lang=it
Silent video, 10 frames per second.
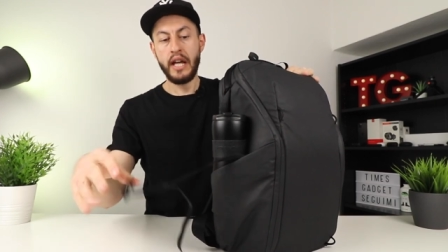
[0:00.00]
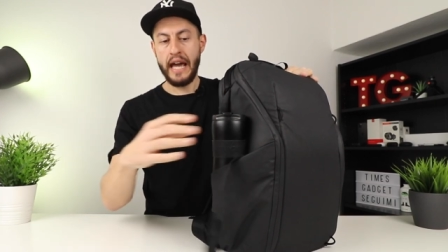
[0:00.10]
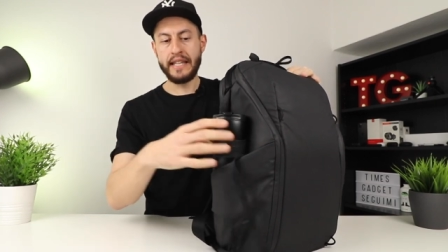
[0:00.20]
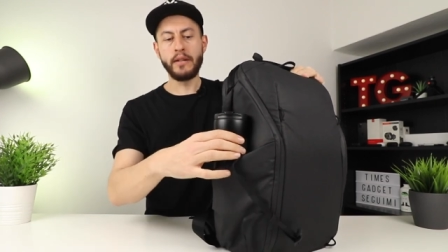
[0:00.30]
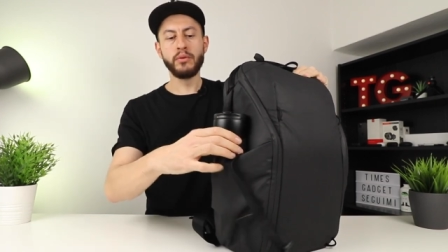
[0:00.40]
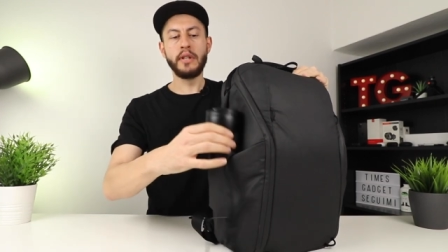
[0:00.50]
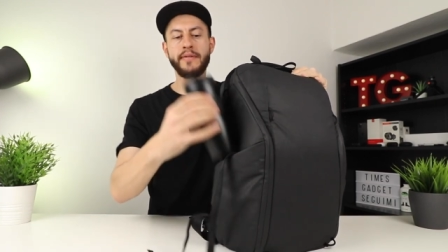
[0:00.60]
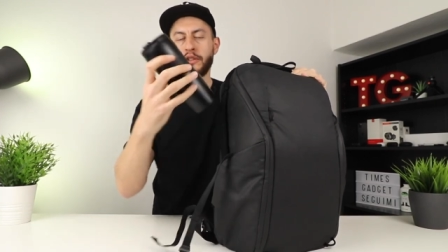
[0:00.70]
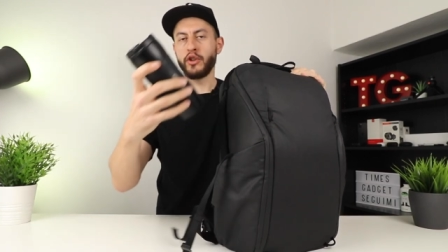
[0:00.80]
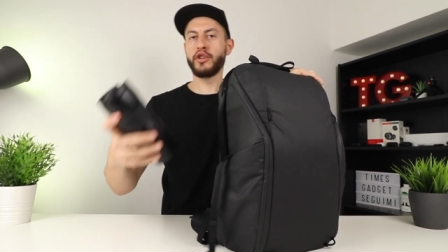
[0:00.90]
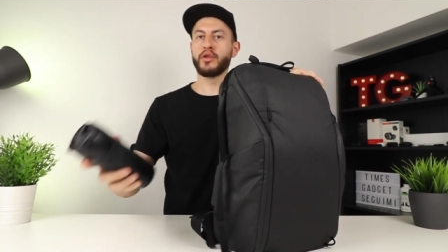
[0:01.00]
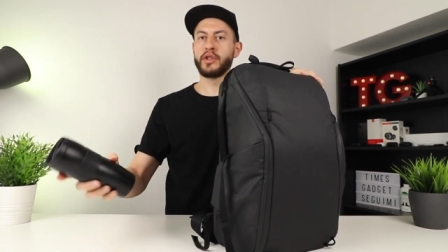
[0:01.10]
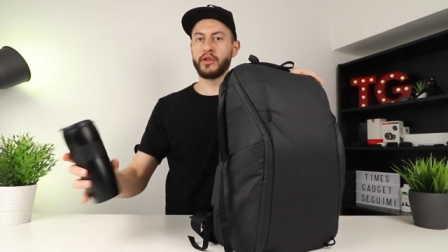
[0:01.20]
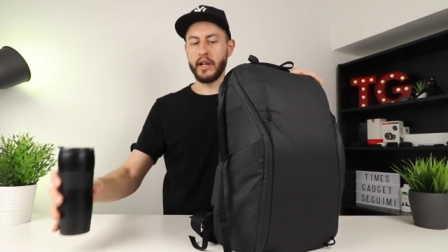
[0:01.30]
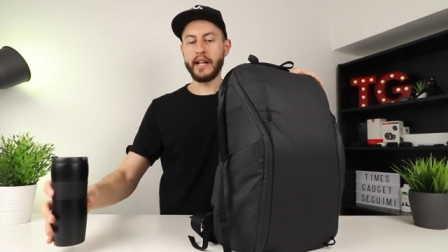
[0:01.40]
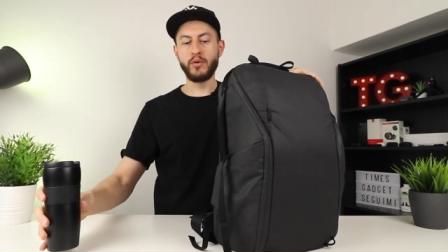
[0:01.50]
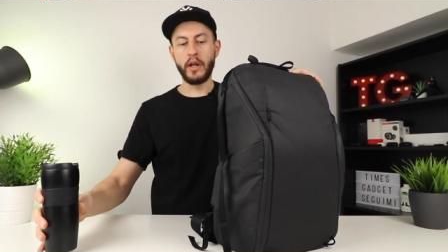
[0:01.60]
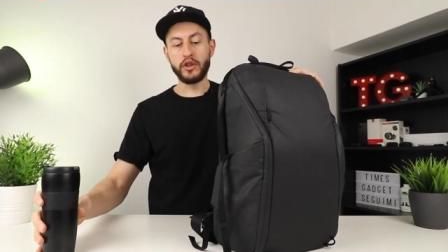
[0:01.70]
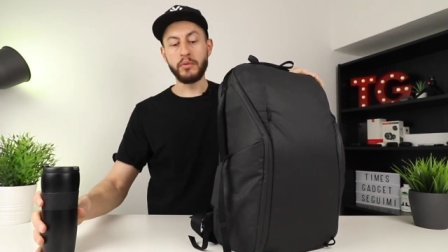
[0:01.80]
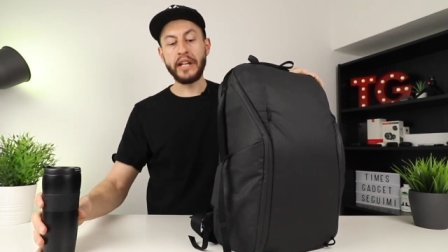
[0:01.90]
ed è un difetto che ho riscontrato anche
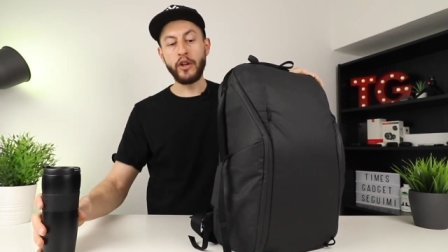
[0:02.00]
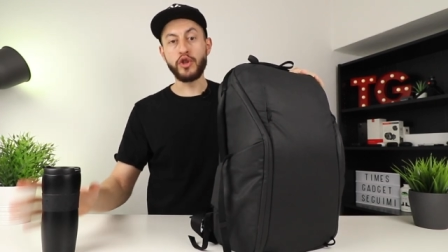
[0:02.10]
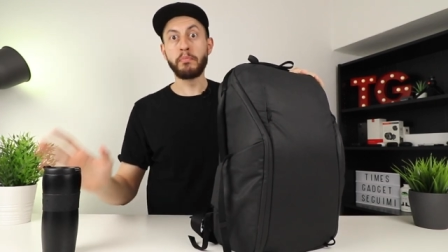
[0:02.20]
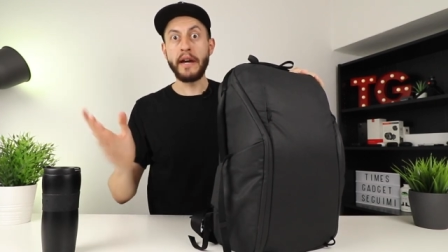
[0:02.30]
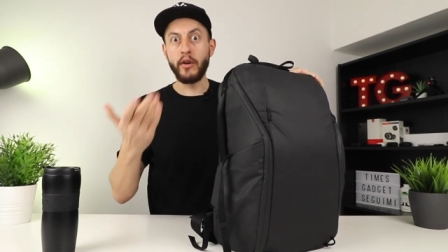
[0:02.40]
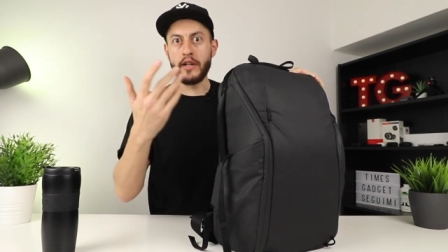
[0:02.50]
sull'altro modello spero